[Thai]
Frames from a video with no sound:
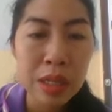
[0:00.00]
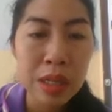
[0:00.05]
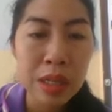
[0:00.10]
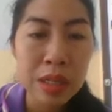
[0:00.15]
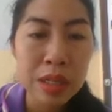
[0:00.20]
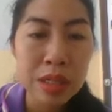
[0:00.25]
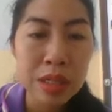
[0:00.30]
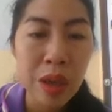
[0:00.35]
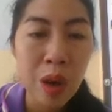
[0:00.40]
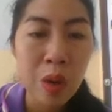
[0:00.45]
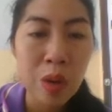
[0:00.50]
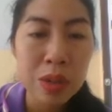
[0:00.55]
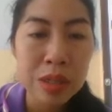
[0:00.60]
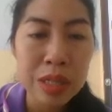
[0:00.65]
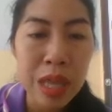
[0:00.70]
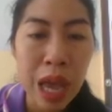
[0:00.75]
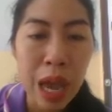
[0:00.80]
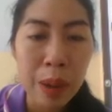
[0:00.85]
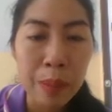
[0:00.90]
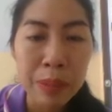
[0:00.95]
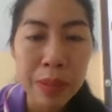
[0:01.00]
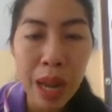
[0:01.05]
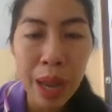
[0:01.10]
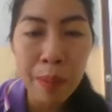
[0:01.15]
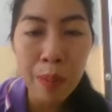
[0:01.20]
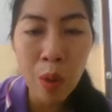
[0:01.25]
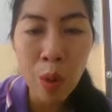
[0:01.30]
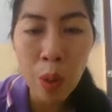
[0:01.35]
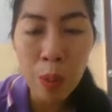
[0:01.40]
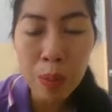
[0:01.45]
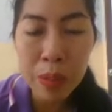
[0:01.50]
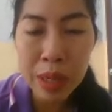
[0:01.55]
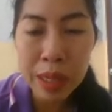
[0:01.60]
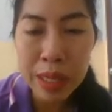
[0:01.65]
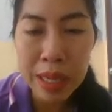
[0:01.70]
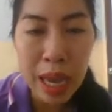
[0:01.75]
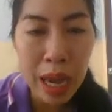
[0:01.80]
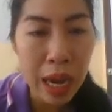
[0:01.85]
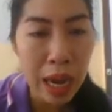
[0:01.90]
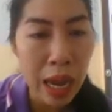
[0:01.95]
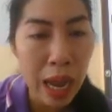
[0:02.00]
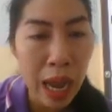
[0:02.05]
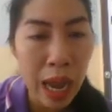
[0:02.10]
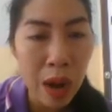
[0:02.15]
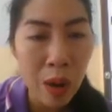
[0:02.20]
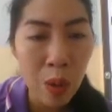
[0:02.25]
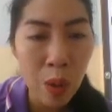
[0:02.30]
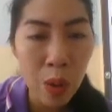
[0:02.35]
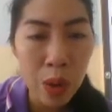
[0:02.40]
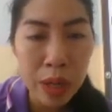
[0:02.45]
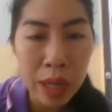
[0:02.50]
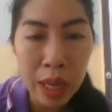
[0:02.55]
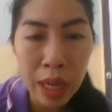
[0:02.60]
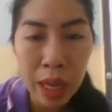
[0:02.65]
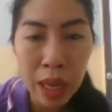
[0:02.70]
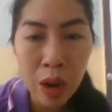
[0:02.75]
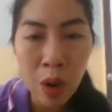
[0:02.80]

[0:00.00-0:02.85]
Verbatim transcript: 1 2 3 นับครบหรือยังคะ โอเค